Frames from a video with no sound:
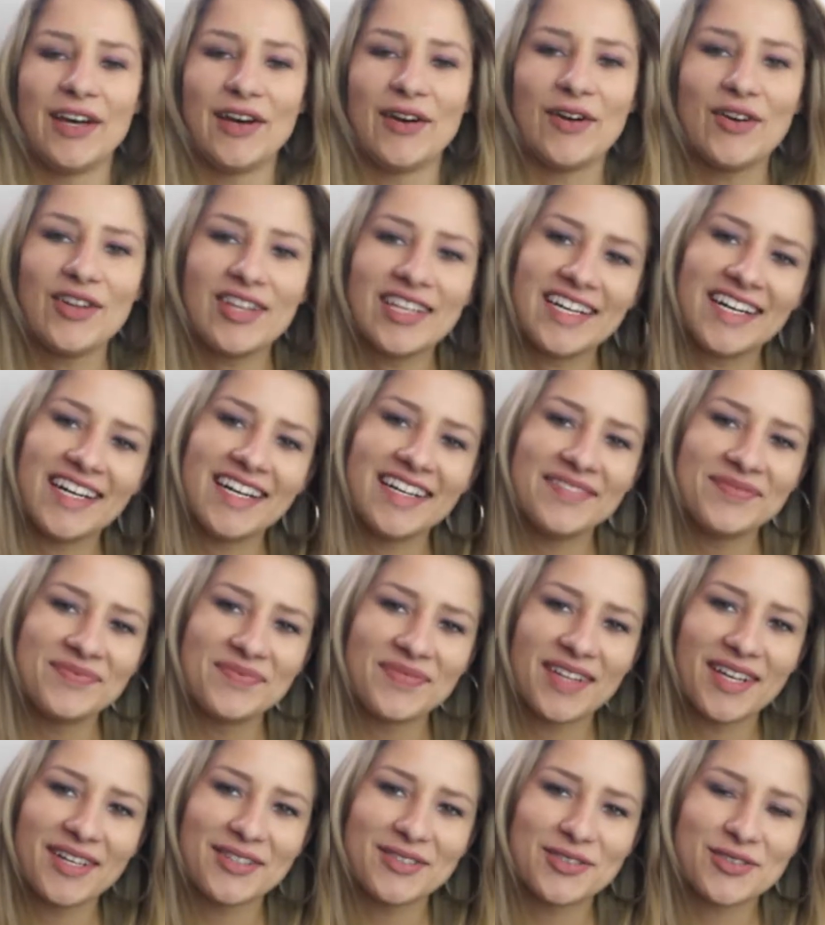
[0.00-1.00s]
Olá,
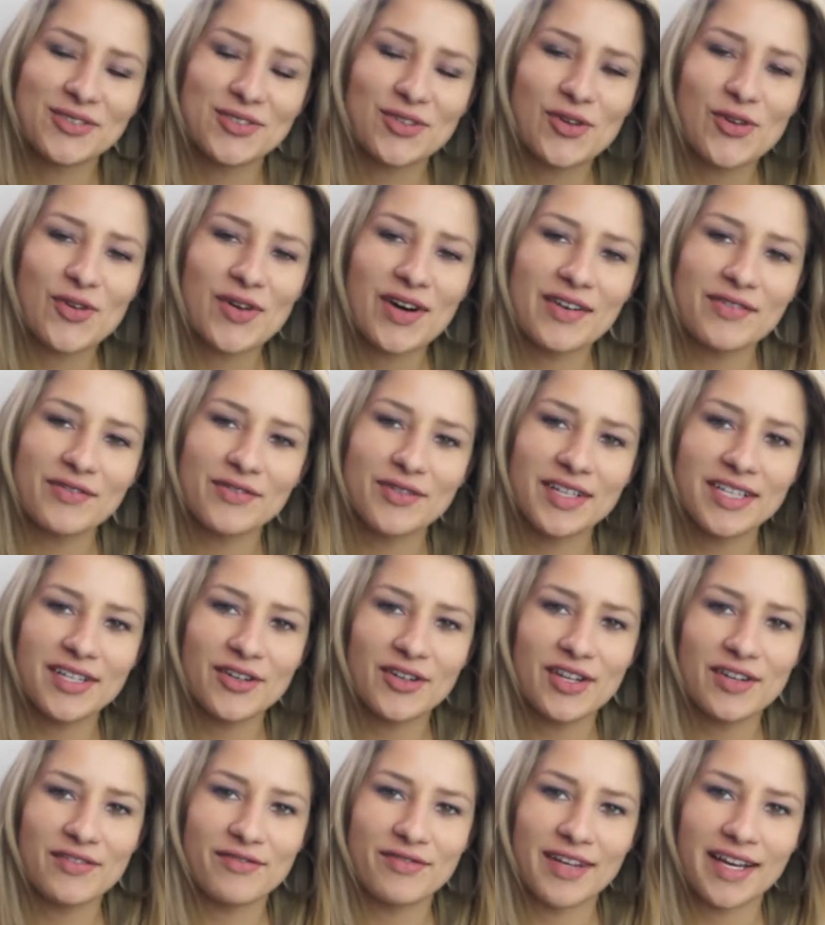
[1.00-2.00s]
eu sou a
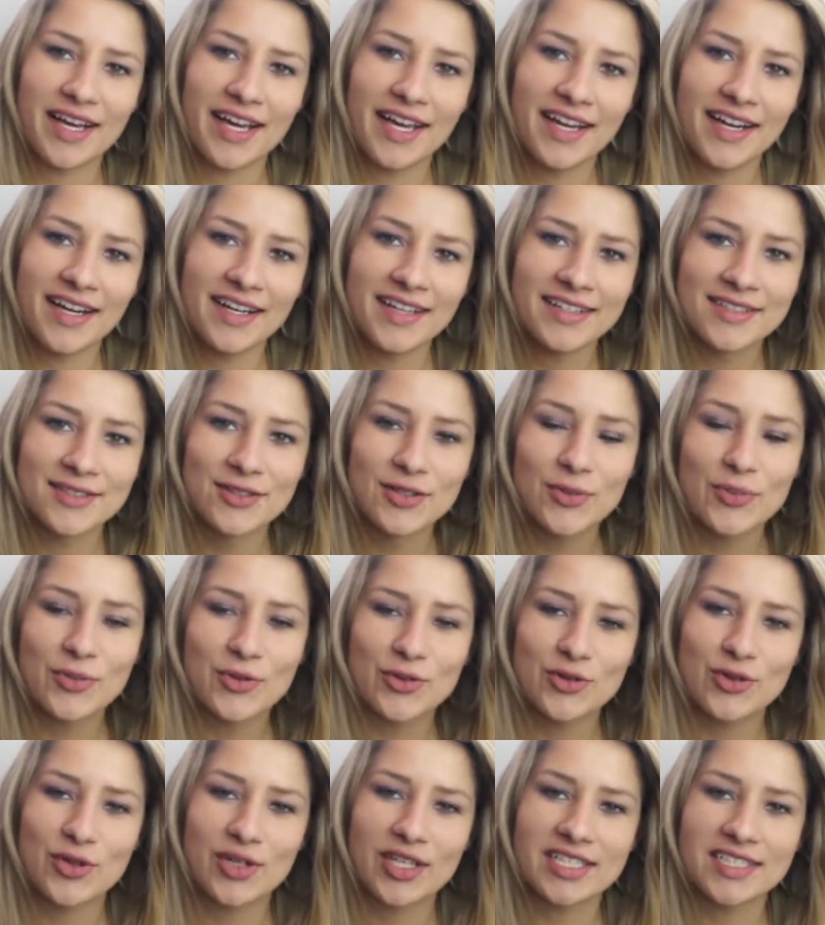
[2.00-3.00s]
Vânia Oliveira do
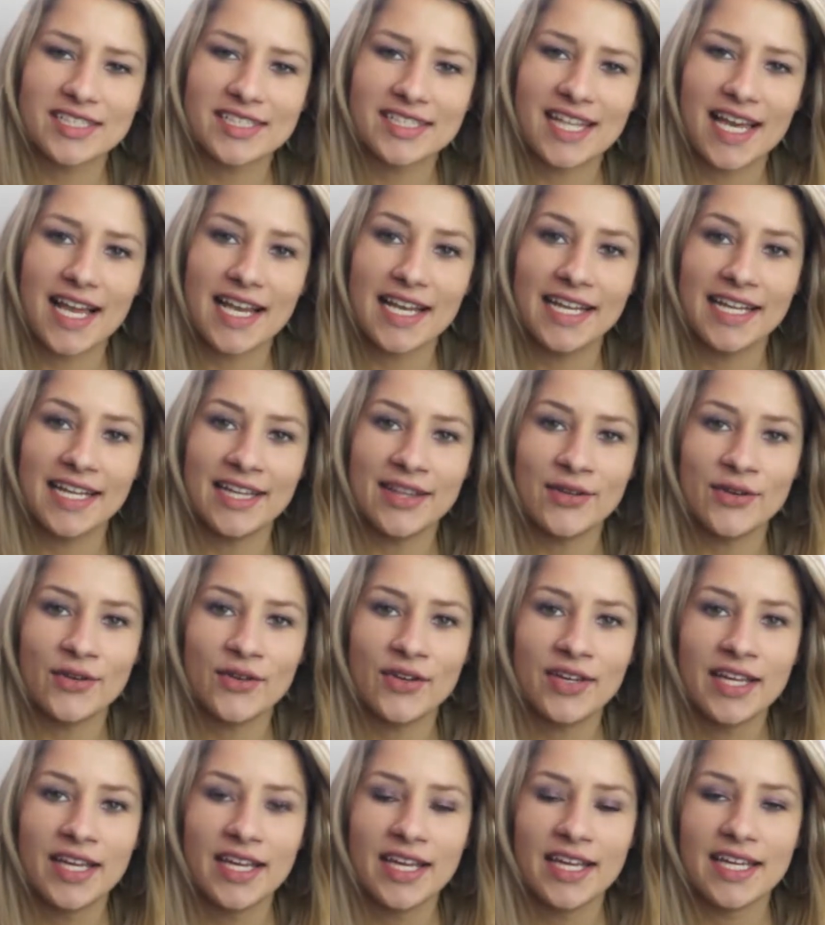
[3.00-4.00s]
Mundo
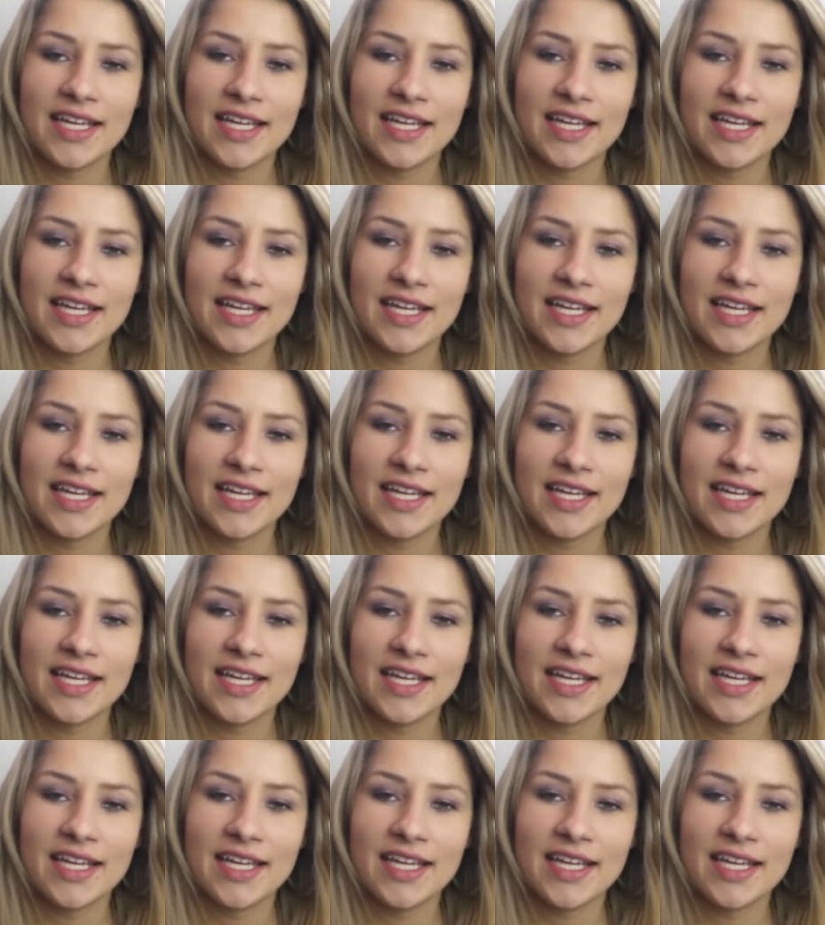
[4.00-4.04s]
Cristalino